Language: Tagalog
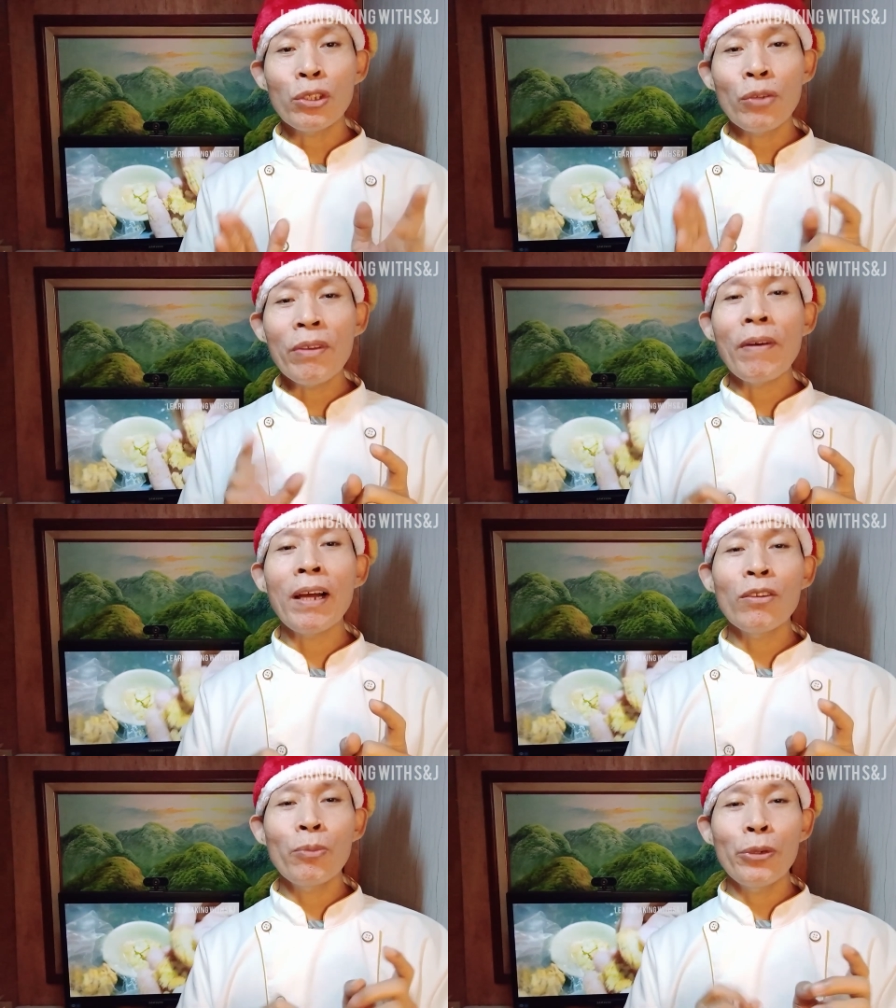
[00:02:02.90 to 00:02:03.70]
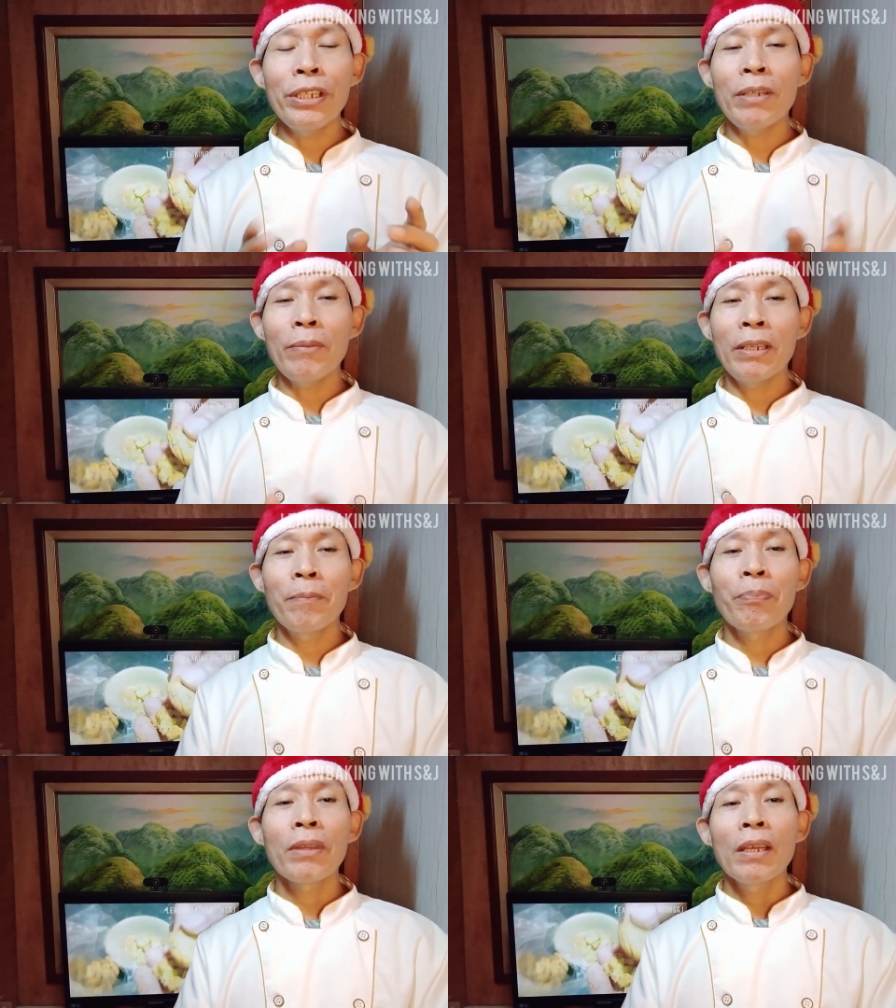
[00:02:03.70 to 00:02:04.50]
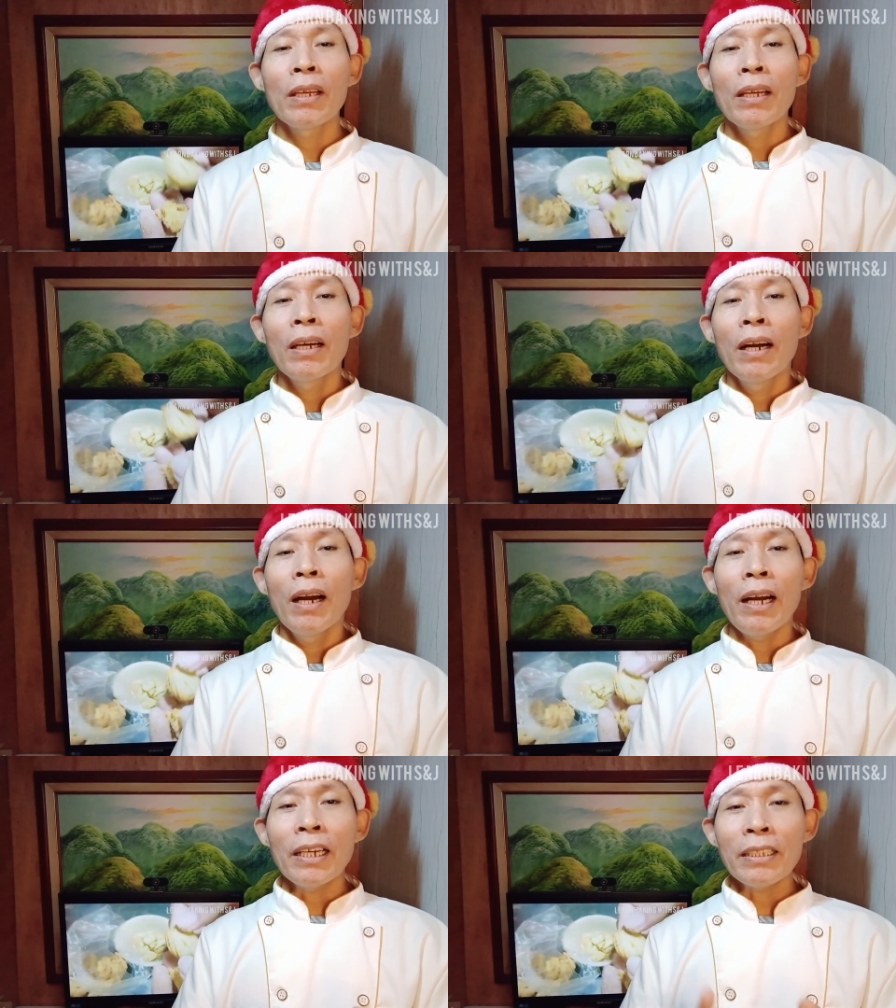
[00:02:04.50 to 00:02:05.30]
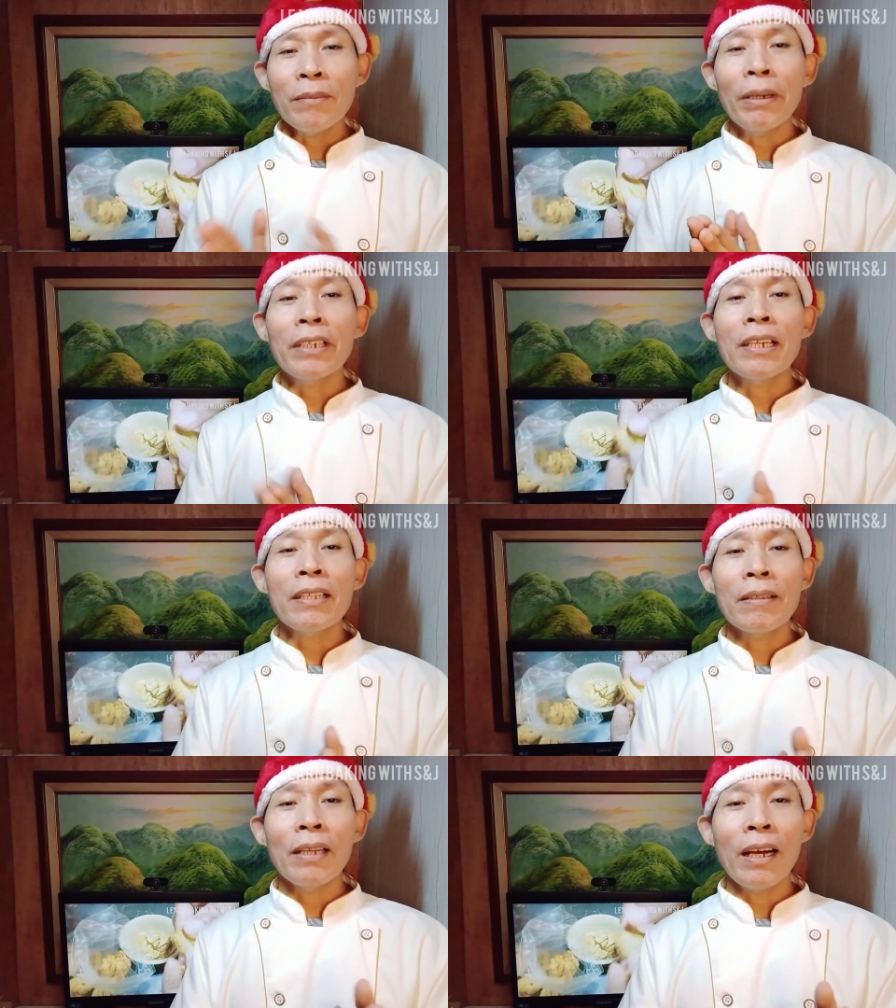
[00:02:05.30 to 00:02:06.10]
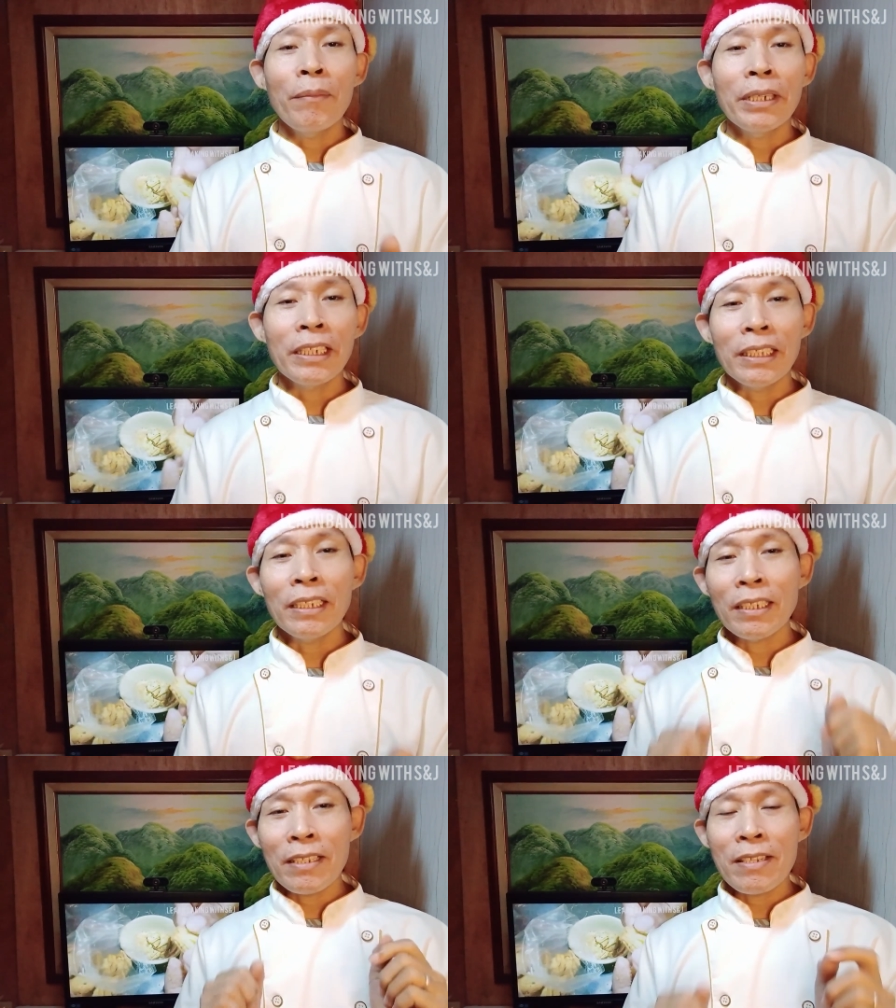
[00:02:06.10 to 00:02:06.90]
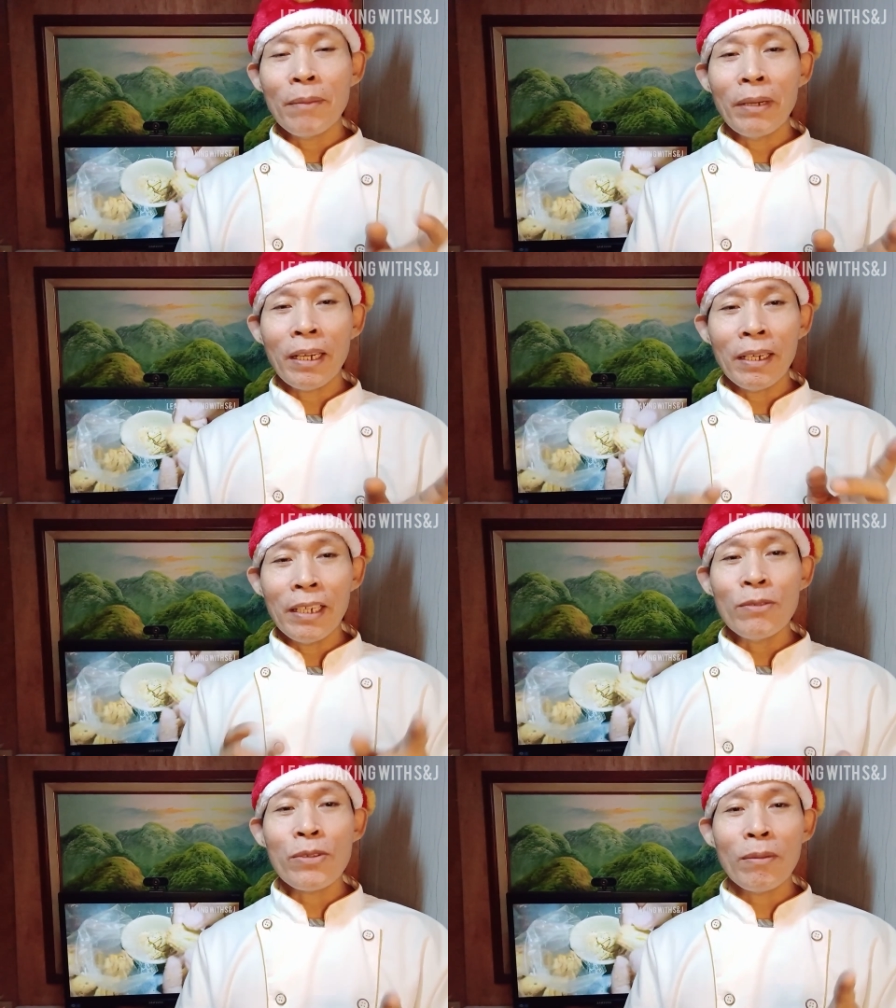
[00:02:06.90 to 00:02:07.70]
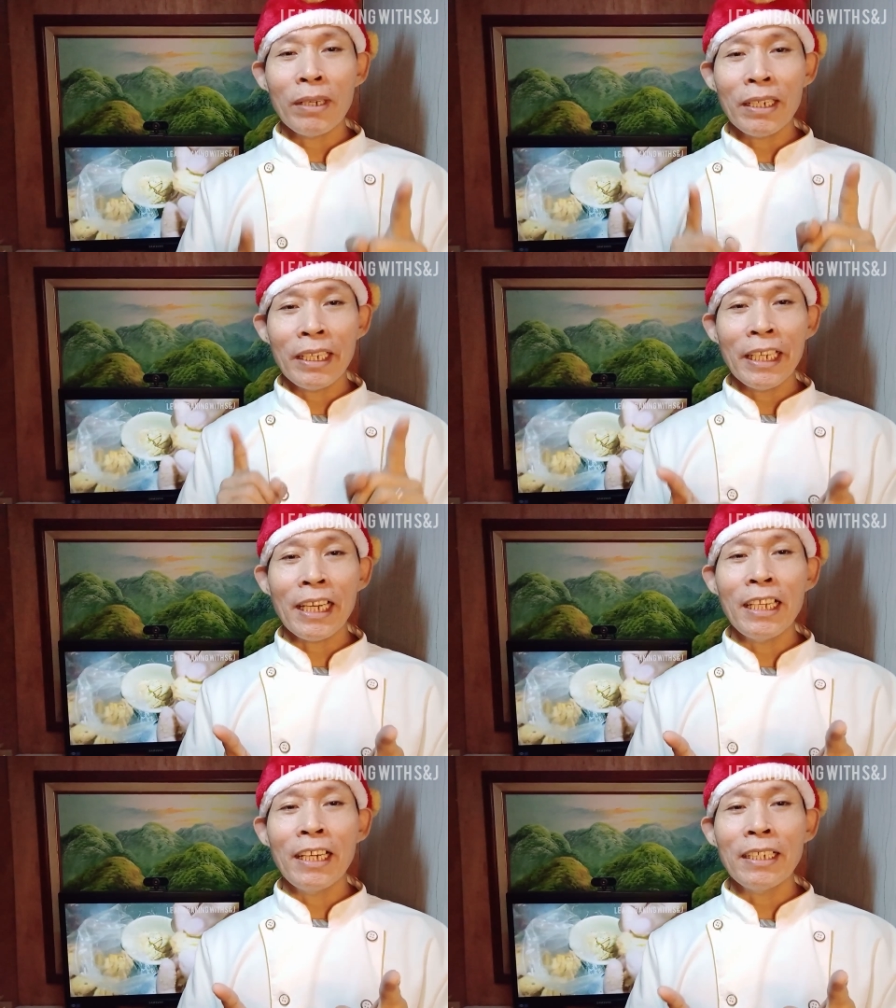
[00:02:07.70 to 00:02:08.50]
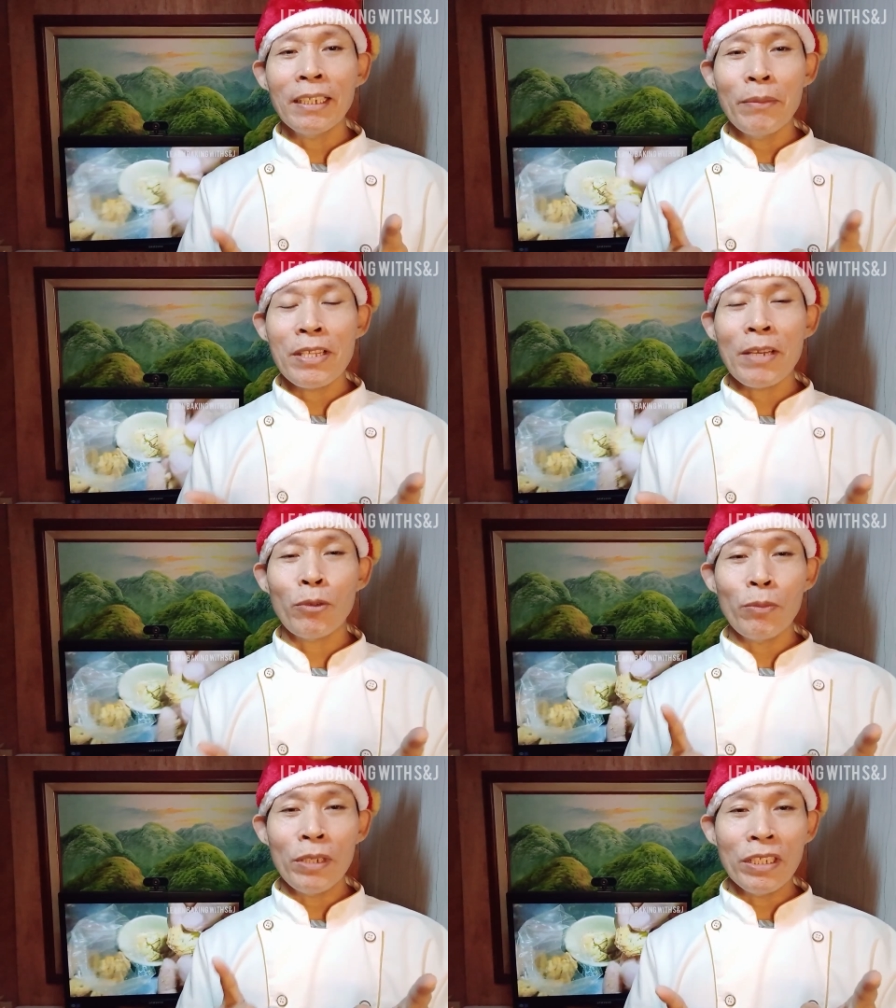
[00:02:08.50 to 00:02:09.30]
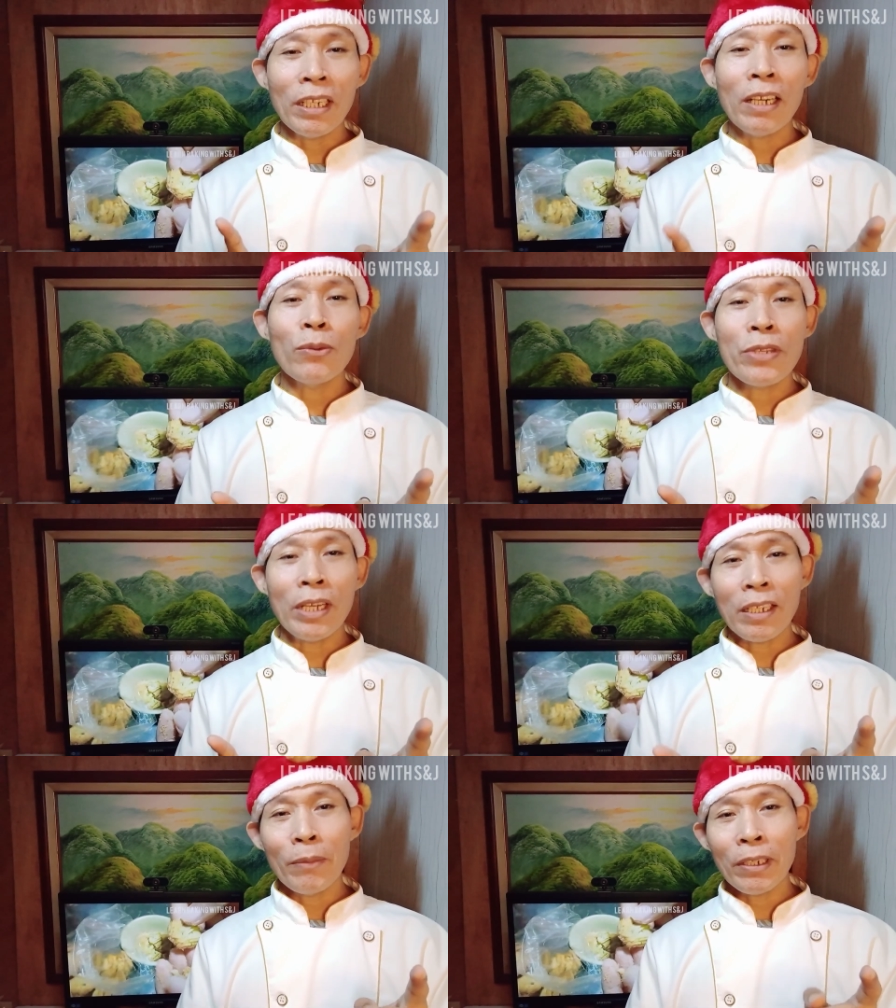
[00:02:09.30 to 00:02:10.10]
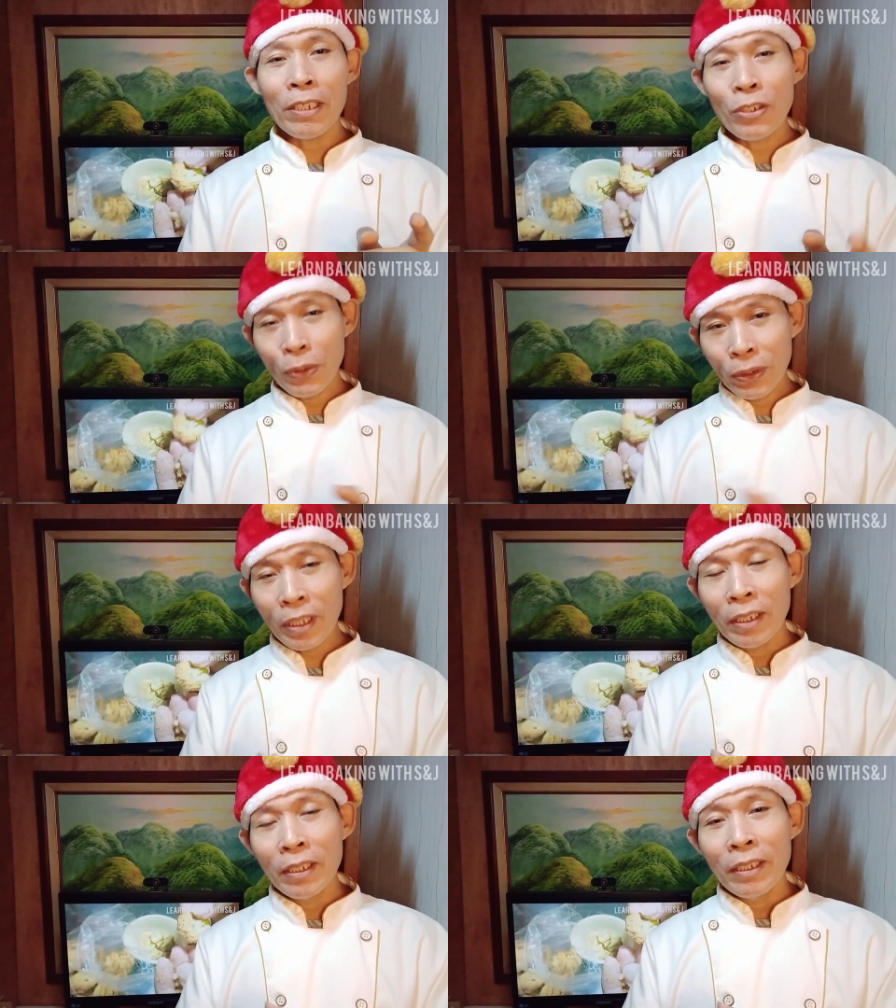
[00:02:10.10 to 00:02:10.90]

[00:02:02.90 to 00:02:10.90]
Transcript: or to be followed, pwede naman. Ang ating market, uh, marketing natin sa barangay, kung sa barangay ka lang, even sa probinsya ka, kung saan ka mang region,